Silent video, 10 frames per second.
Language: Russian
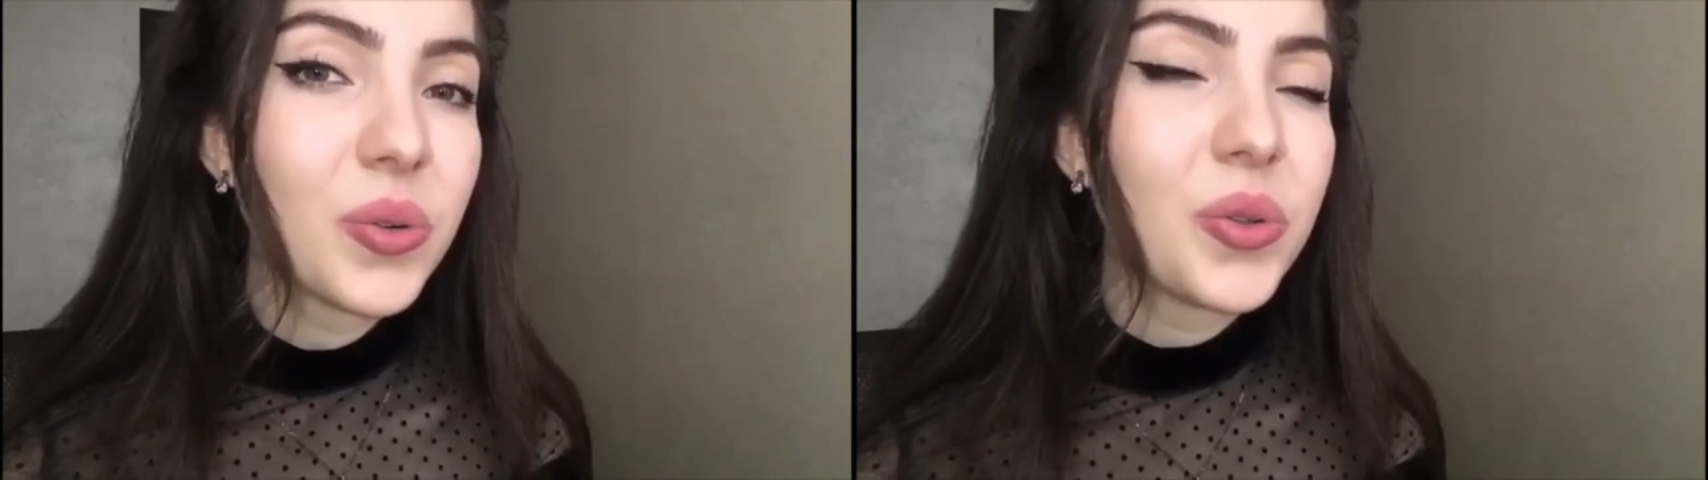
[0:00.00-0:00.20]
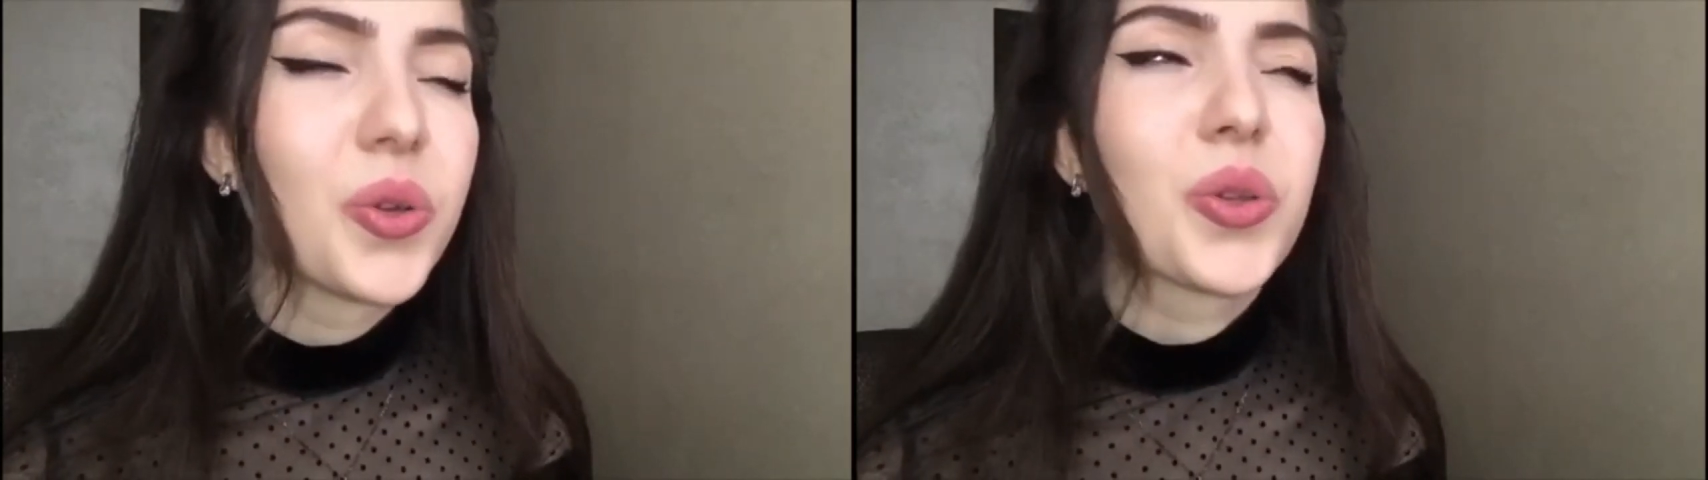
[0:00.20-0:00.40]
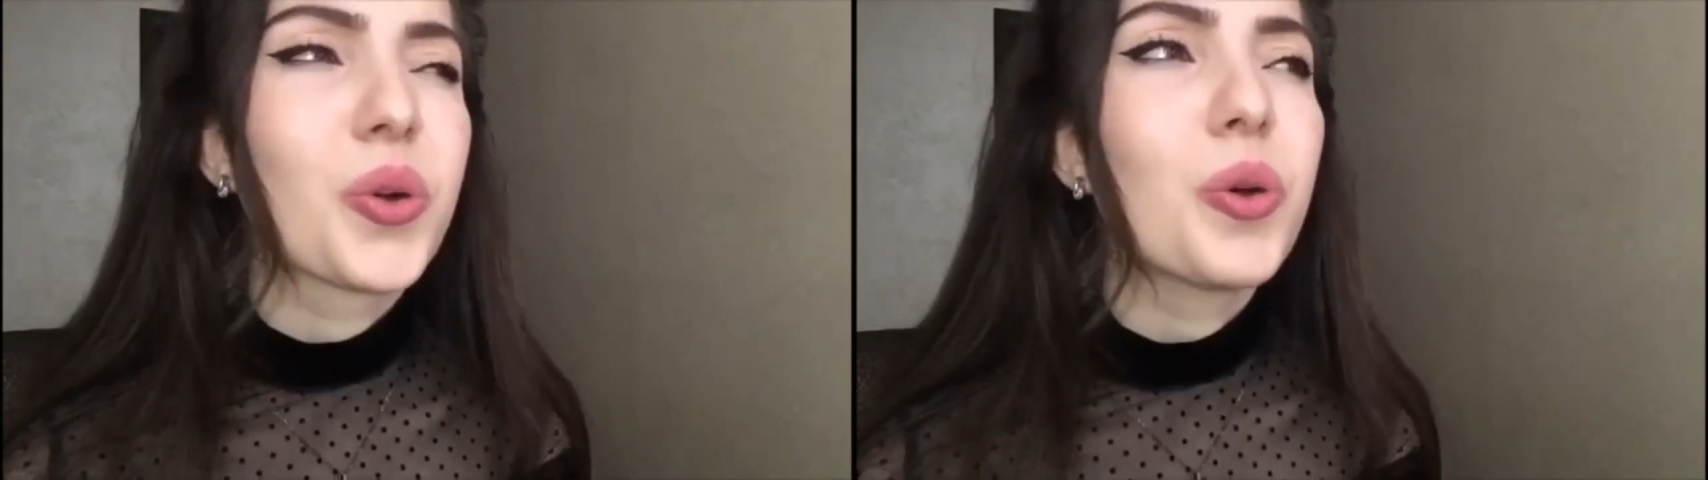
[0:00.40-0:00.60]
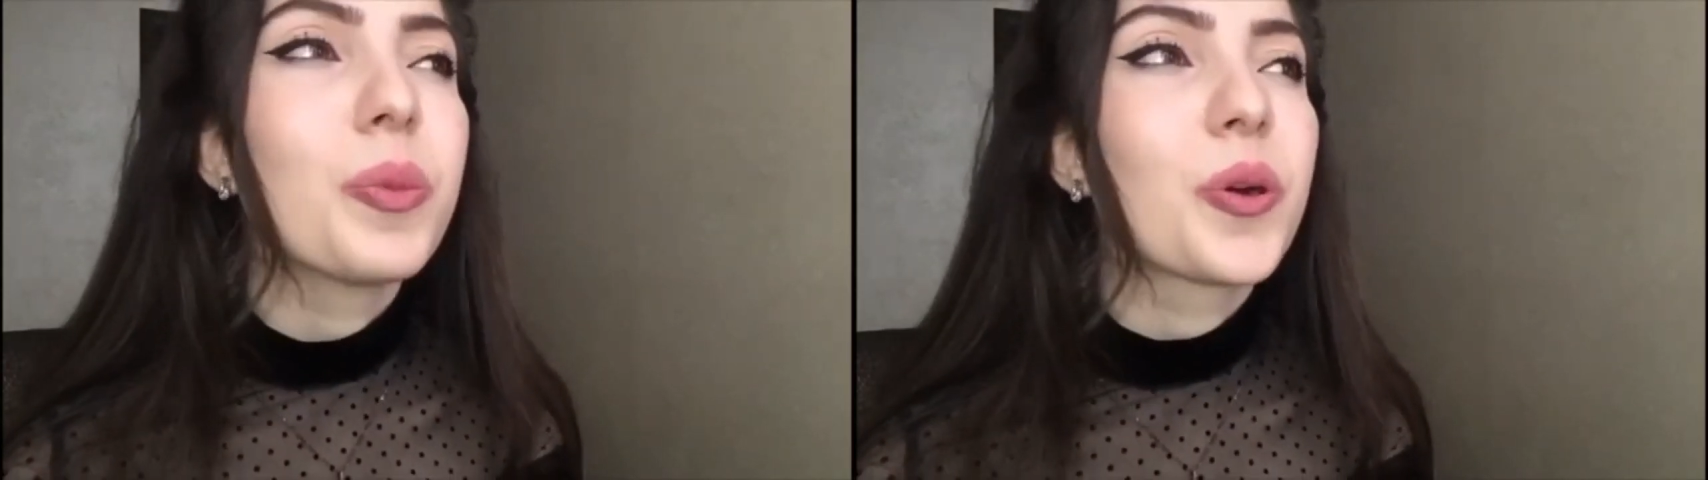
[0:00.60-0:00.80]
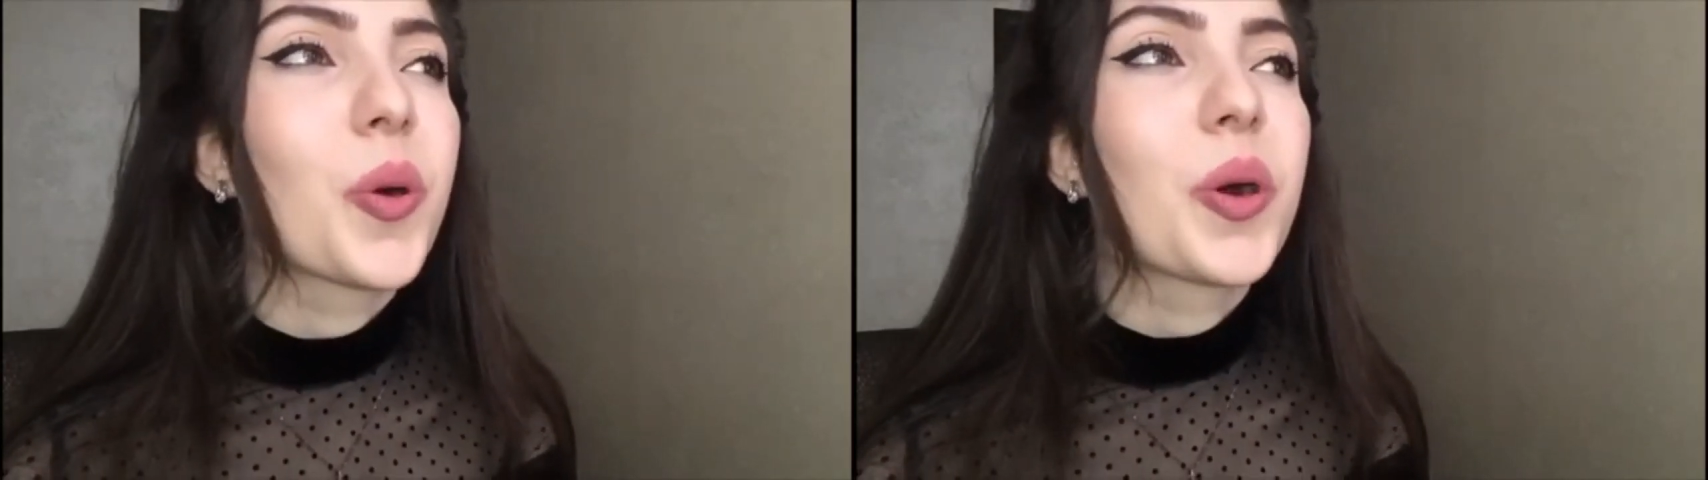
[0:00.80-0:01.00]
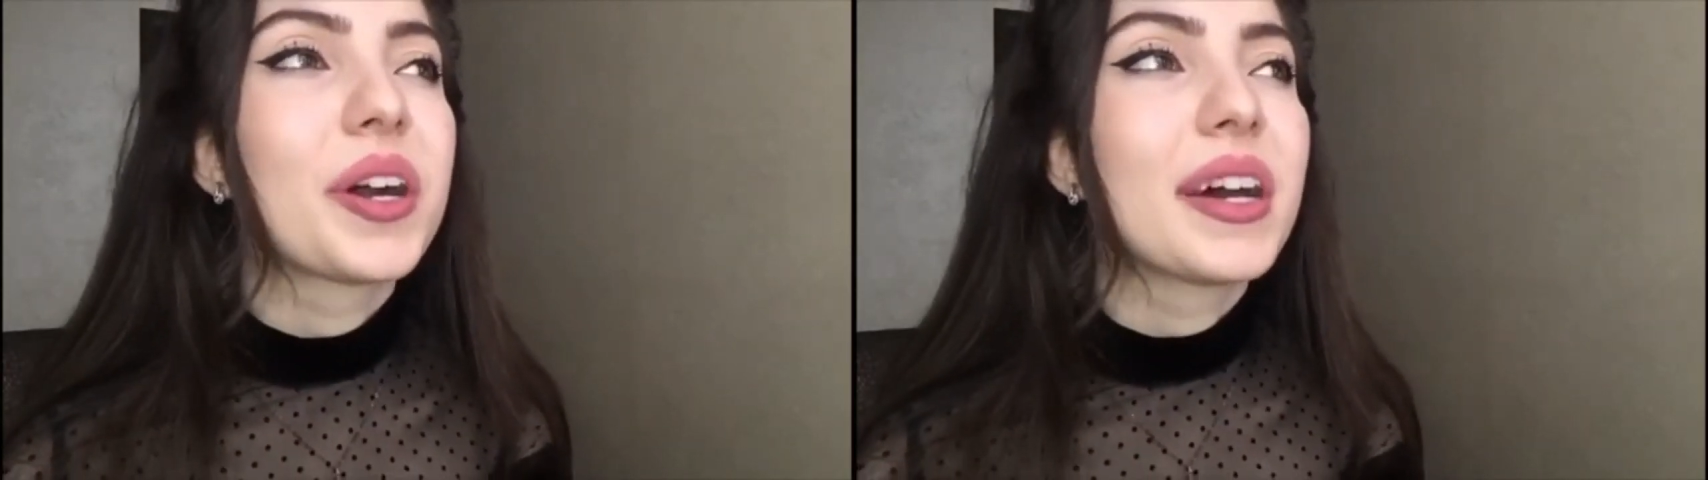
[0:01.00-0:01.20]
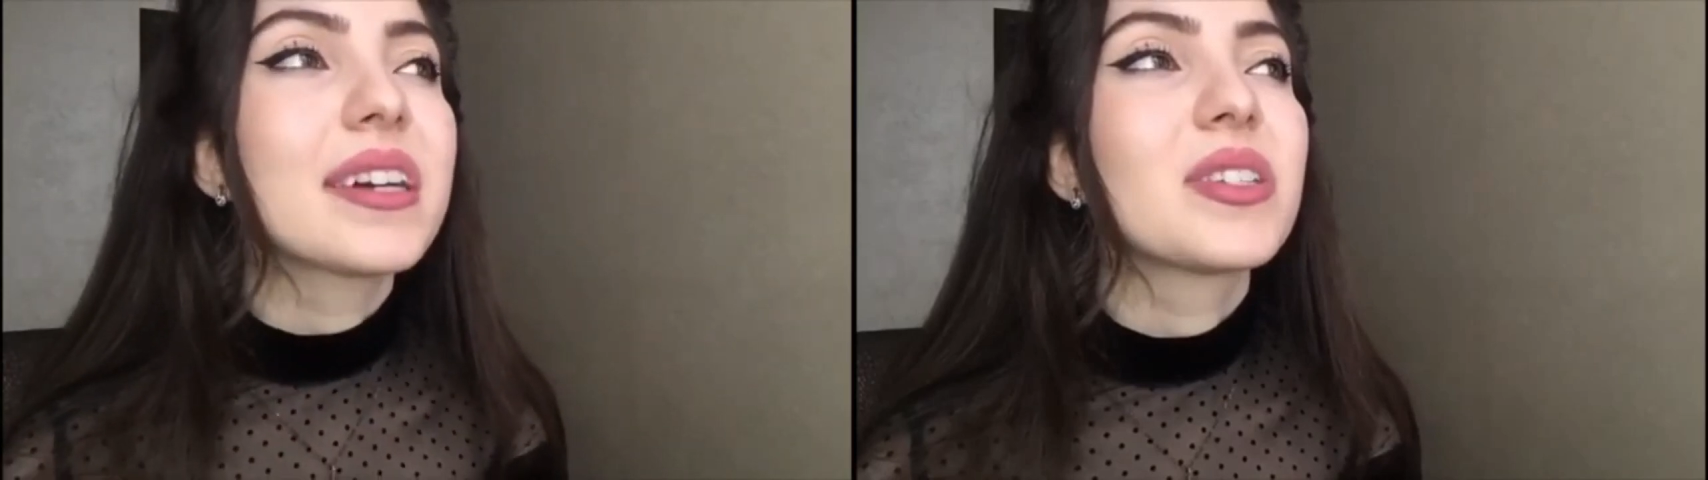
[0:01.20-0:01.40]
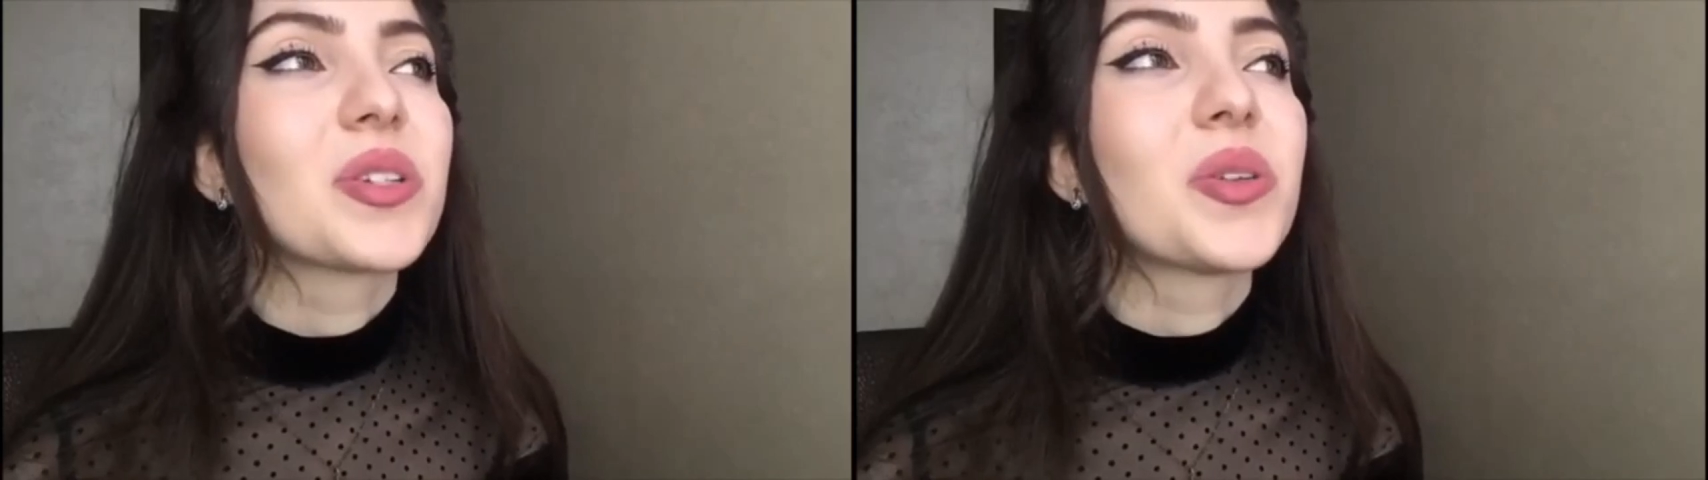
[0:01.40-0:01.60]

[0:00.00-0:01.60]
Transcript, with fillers: у нее такой плохой характер,